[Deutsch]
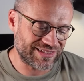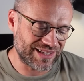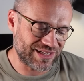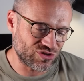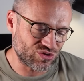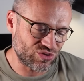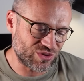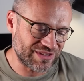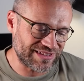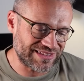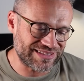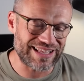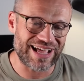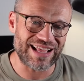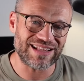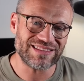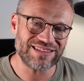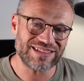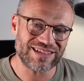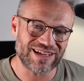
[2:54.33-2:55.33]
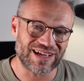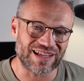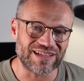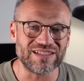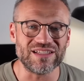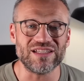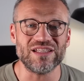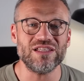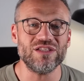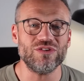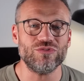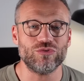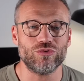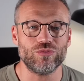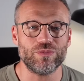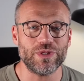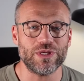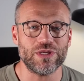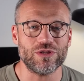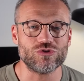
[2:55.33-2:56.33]
Denn nur dann kann ich für
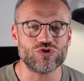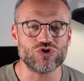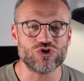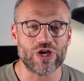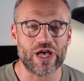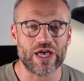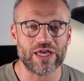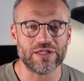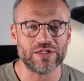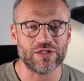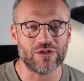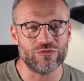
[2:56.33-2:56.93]
mich entscheiden,